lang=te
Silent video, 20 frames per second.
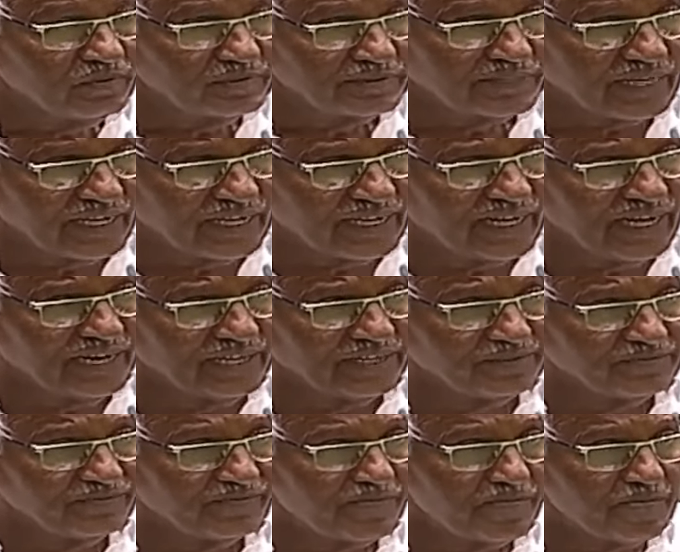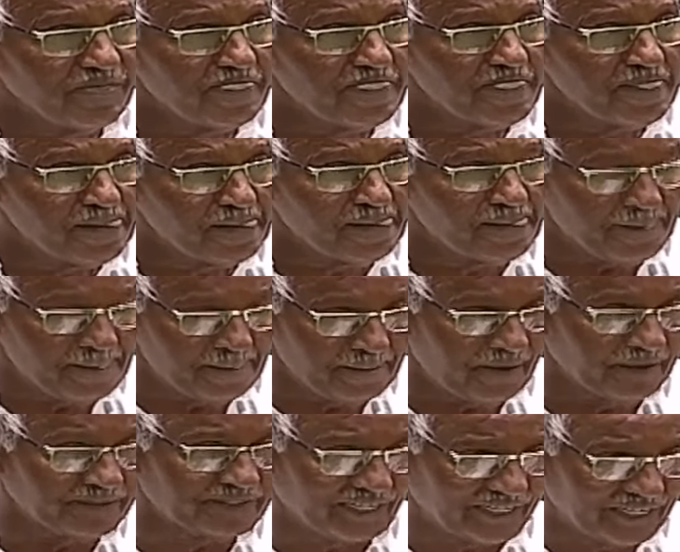సింగరేణి
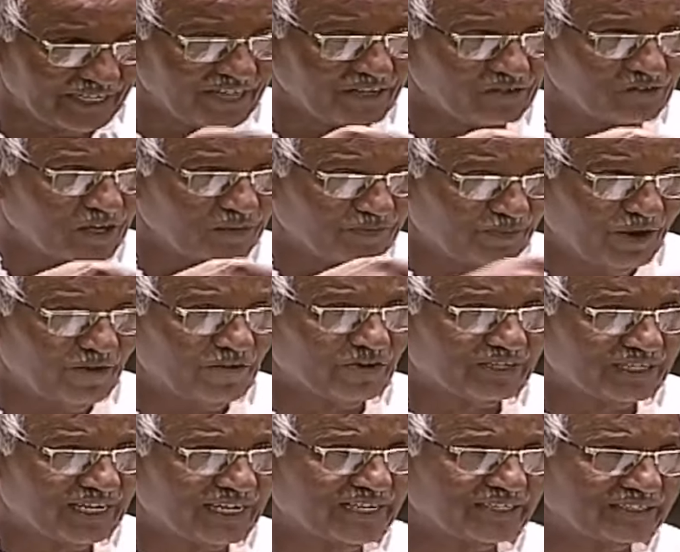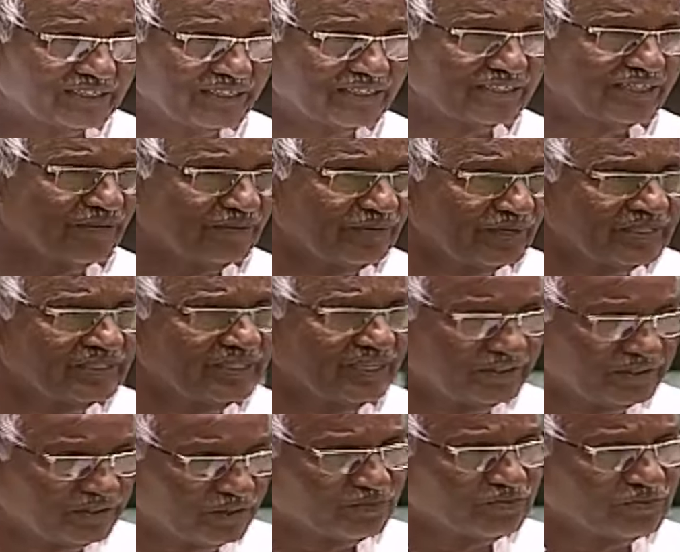సింగరేణి కూడా పవర్ కనెక్టెడ్ కాబట్టి
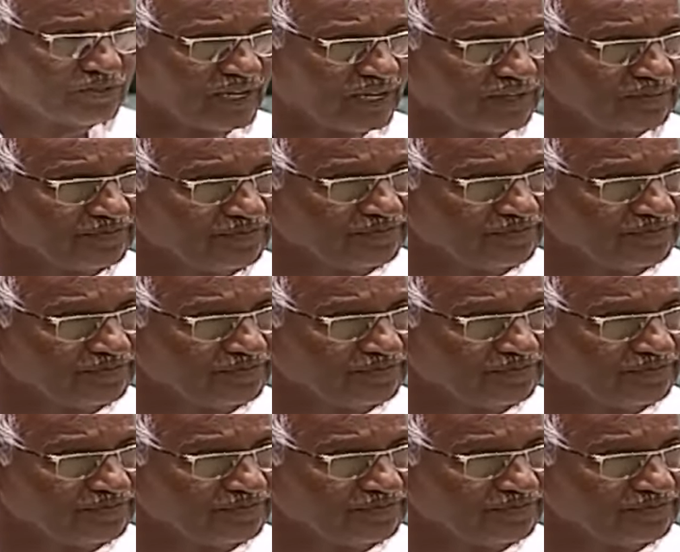అది చెప్తున్నాను